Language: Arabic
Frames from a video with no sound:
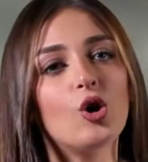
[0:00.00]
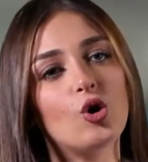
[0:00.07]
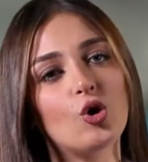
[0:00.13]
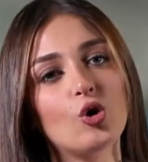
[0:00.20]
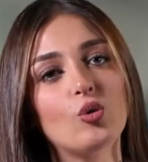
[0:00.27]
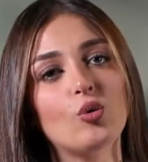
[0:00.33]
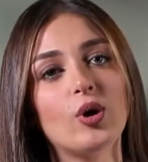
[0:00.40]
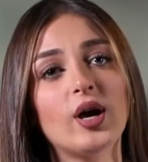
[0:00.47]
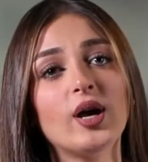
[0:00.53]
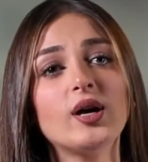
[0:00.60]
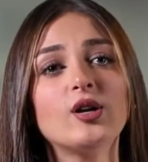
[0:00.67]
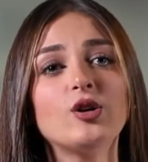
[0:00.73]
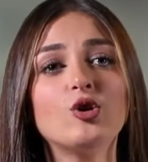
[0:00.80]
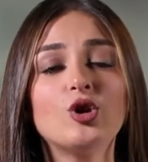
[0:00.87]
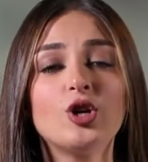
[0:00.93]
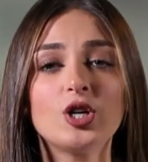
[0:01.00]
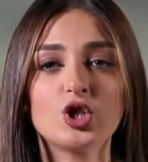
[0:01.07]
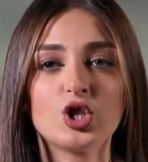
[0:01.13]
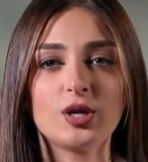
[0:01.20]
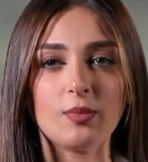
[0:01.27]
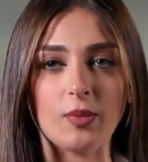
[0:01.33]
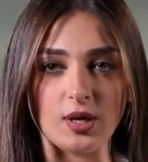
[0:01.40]
وهو
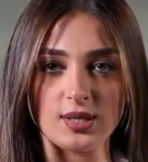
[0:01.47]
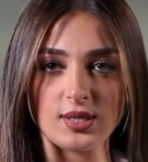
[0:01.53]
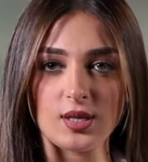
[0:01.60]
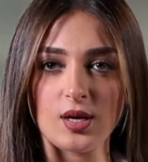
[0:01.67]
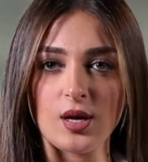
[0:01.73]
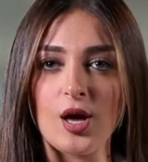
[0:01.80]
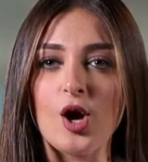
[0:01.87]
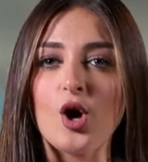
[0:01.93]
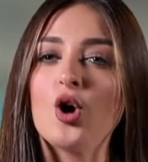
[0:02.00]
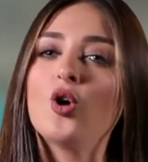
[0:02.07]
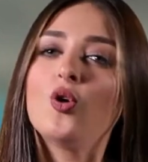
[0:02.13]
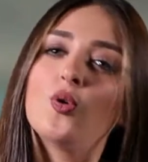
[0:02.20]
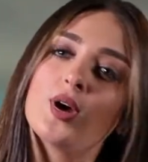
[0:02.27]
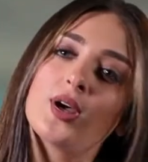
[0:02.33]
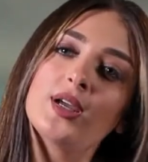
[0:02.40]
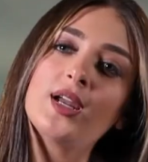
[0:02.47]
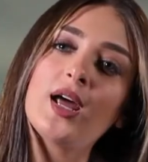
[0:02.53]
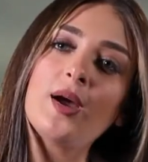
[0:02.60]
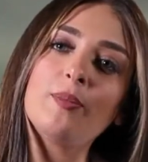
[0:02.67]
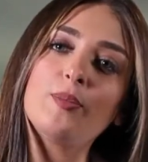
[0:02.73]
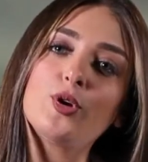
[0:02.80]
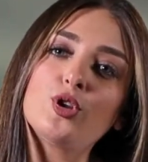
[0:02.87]
نوراجين ماسك وهو
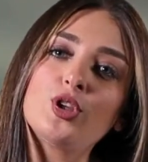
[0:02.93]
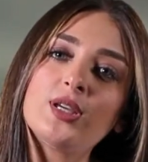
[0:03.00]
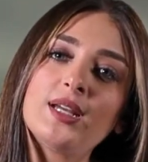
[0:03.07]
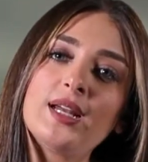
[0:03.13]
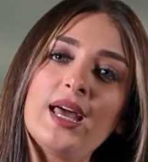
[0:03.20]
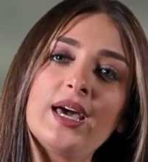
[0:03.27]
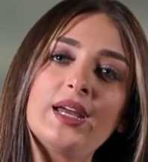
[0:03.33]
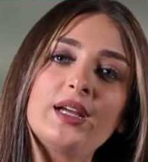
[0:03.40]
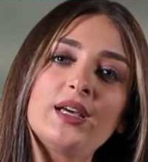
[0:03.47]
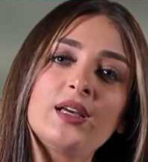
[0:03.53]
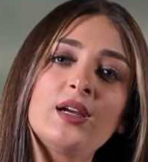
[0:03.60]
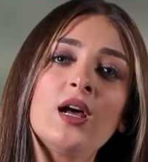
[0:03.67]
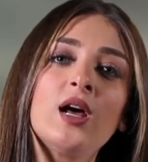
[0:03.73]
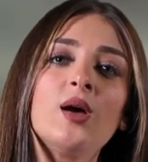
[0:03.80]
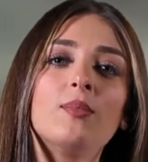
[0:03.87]
قناع بروتين الحرير